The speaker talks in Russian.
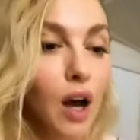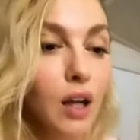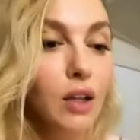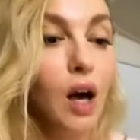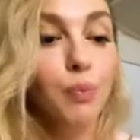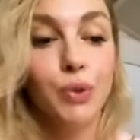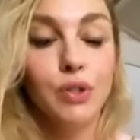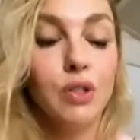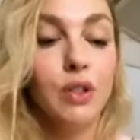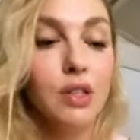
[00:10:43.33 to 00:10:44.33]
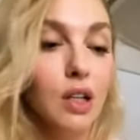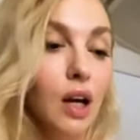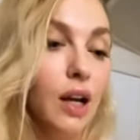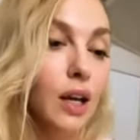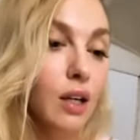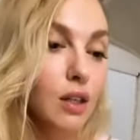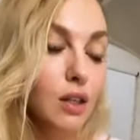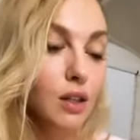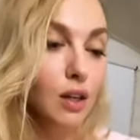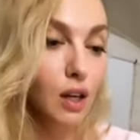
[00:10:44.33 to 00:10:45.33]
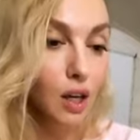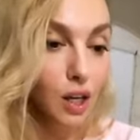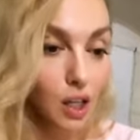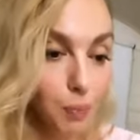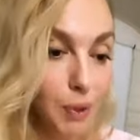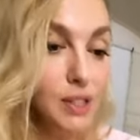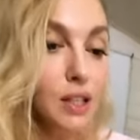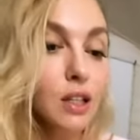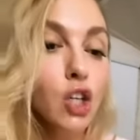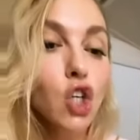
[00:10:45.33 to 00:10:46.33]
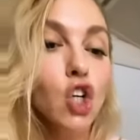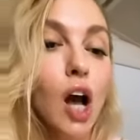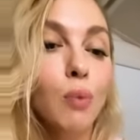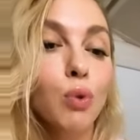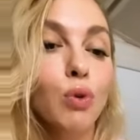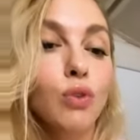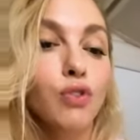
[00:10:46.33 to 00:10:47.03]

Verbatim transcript: она опустилась на колени и посадила жабу